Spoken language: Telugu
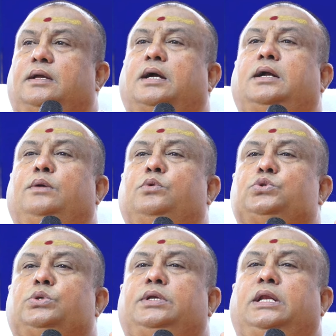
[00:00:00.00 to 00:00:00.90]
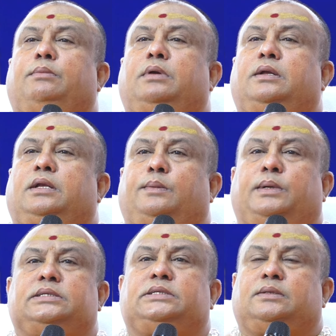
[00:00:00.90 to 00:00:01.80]
అక్కడ కూర్చొని నమా
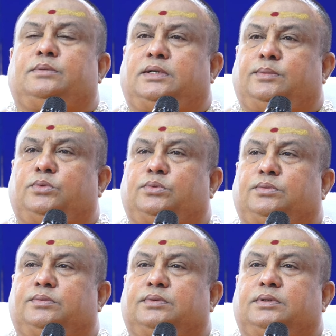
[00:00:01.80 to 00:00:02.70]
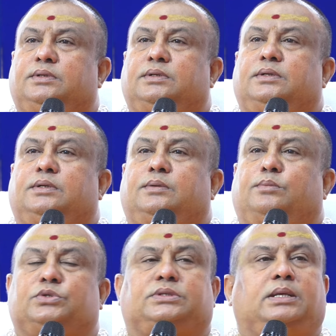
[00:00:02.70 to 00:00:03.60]
నమాజ్ చదవడము
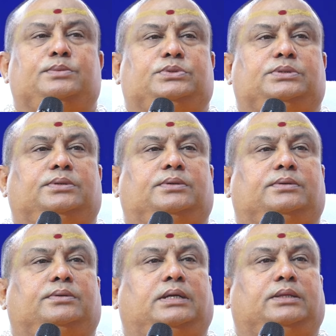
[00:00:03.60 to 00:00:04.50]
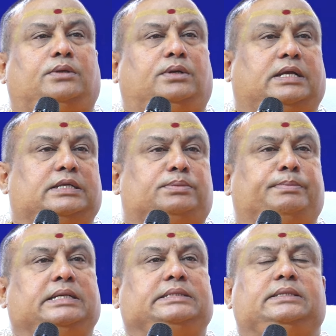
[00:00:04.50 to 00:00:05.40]
ముస్లిమ్స్ అందరూ
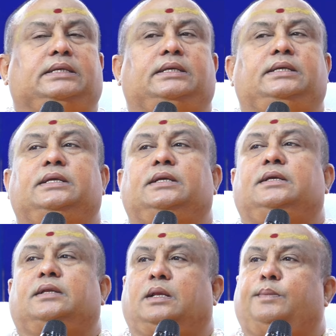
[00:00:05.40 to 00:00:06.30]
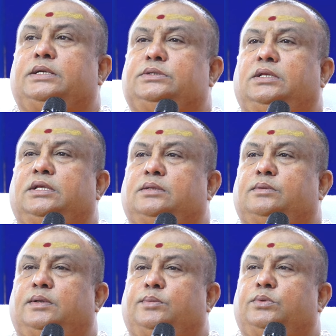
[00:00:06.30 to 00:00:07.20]
కలిసిమెలిసి నమాజులు
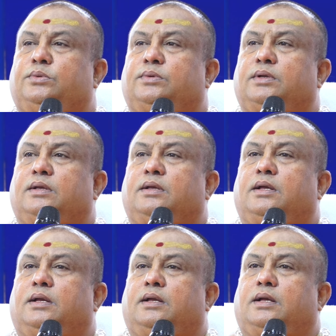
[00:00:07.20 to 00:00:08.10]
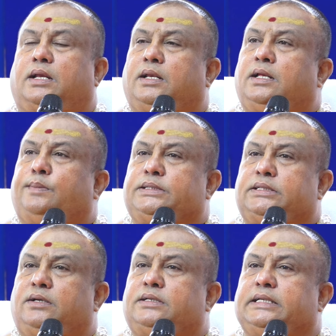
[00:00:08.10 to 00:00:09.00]
చదవడము అల్లా
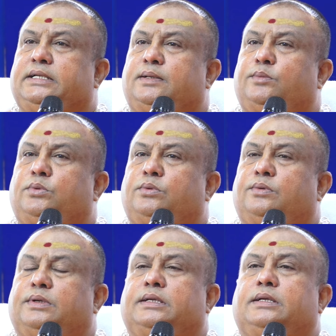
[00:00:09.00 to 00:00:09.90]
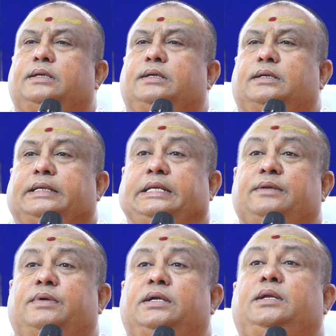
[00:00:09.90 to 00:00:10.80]
భజనలు చేయడము
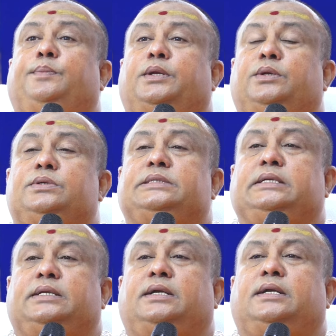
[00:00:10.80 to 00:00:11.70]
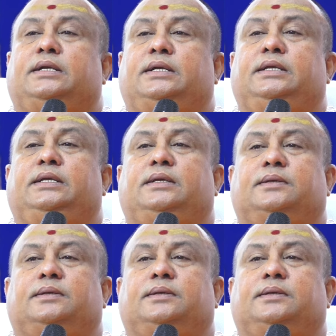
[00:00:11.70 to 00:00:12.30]
ఇటువంటి పనులు చేయకండి